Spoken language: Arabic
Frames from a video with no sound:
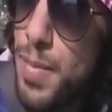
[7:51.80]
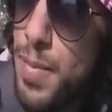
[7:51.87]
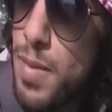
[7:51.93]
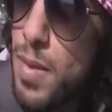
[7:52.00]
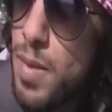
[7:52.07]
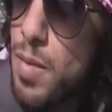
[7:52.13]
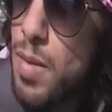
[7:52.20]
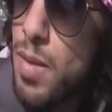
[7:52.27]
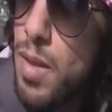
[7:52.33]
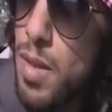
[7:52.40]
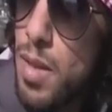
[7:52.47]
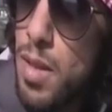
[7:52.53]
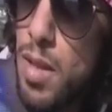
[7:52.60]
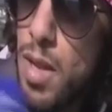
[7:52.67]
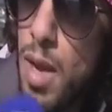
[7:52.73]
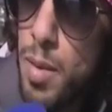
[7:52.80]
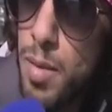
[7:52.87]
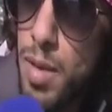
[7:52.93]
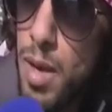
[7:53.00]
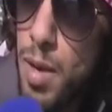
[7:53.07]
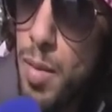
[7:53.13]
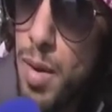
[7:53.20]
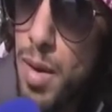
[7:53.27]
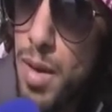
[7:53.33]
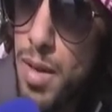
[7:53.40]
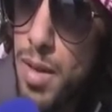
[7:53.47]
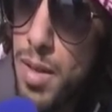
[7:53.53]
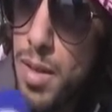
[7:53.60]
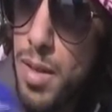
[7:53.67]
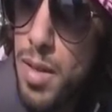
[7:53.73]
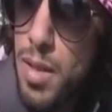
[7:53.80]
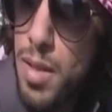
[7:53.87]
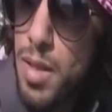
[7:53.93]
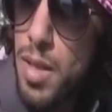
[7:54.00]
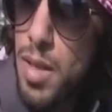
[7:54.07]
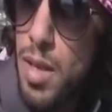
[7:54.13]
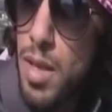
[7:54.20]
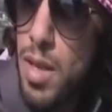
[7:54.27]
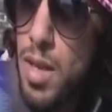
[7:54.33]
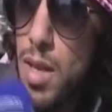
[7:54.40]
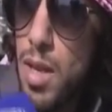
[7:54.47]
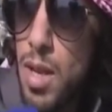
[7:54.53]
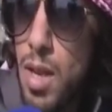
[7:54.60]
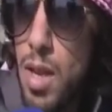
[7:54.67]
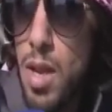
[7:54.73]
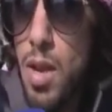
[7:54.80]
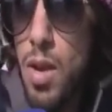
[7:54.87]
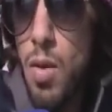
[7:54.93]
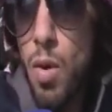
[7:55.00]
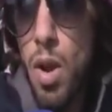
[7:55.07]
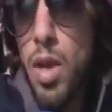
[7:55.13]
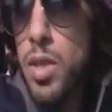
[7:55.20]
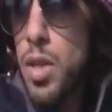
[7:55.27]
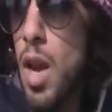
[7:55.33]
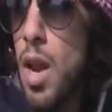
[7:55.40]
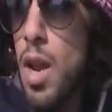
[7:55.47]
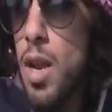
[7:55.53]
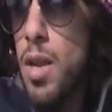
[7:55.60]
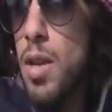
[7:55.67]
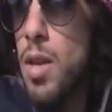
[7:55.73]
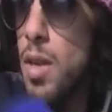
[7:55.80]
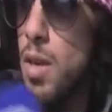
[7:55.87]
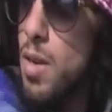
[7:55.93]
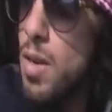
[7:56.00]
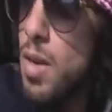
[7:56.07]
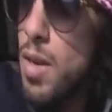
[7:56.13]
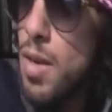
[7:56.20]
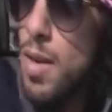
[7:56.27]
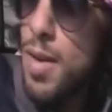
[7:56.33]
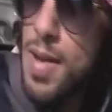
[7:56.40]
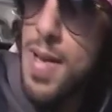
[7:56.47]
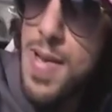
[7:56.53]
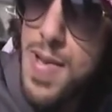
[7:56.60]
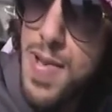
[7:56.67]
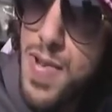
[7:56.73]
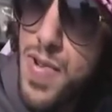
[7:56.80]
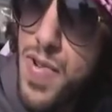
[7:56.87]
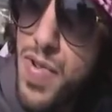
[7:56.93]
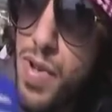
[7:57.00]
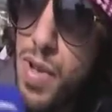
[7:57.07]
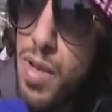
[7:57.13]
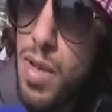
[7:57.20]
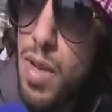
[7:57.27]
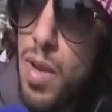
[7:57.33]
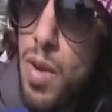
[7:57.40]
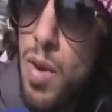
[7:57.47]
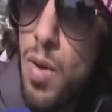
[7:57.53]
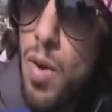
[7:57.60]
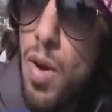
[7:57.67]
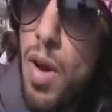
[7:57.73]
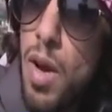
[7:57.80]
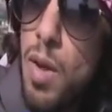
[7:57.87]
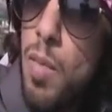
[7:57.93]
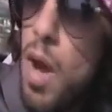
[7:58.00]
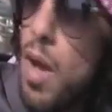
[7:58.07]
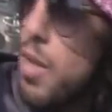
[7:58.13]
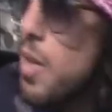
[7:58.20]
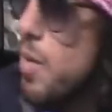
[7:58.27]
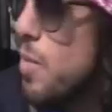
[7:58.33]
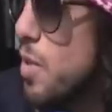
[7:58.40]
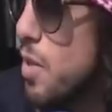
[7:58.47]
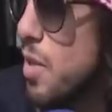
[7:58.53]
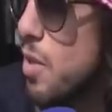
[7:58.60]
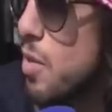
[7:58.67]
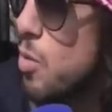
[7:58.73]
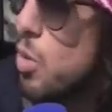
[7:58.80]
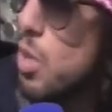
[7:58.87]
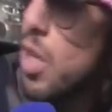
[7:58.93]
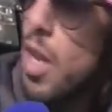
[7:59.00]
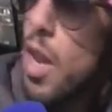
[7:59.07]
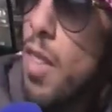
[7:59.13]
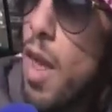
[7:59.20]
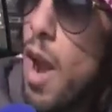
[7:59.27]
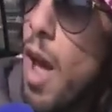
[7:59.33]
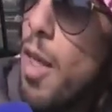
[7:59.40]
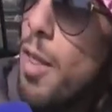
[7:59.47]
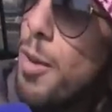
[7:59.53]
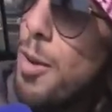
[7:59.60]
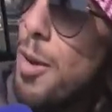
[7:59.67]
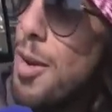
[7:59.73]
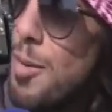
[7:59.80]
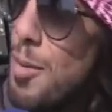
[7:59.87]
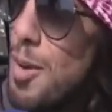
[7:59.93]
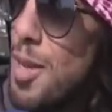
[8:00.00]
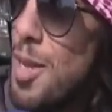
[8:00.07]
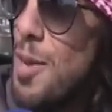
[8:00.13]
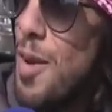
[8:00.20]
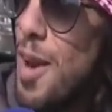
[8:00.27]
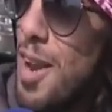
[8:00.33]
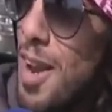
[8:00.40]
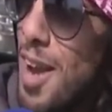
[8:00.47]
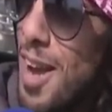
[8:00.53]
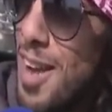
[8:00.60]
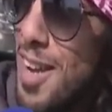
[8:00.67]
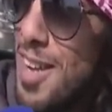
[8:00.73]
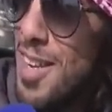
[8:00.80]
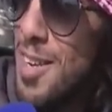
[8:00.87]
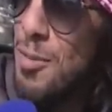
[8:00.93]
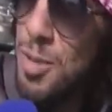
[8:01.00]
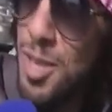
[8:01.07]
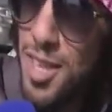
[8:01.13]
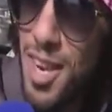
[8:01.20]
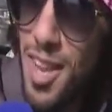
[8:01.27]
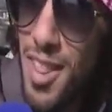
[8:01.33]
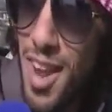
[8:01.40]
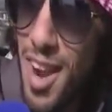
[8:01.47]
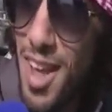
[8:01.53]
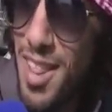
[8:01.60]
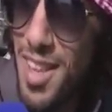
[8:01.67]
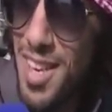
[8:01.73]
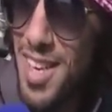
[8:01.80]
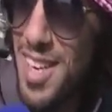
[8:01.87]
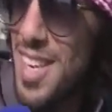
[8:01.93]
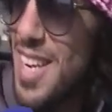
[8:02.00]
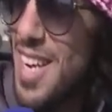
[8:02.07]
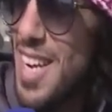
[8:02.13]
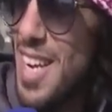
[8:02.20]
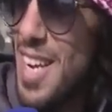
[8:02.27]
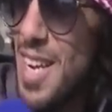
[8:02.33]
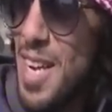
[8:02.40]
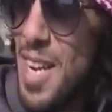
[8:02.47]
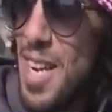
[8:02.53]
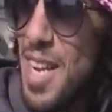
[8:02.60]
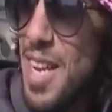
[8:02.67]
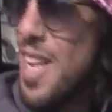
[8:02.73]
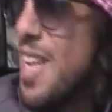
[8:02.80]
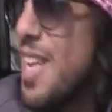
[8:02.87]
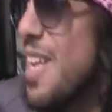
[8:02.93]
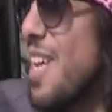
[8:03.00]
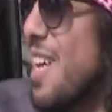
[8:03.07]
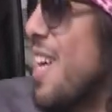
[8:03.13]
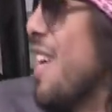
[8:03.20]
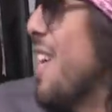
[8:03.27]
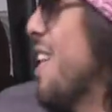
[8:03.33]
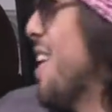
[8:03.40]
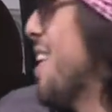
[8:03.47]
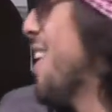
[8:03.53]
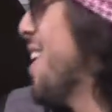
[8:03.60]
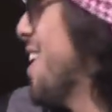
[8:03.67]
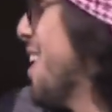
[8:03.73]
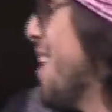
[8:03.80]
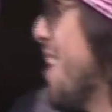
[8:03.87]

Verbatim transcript: سالم بن دري نعم طيب، ما بتغير ترشيحك؟ والله ان شاء الله سالم رشح مخلفه آه، ما عندهم وجهه نظر هذه وكلنا نختلف عليها أه؟ وجهه نظر هذه بيغير الحين بتغير ترشيحه؟ غيرت انا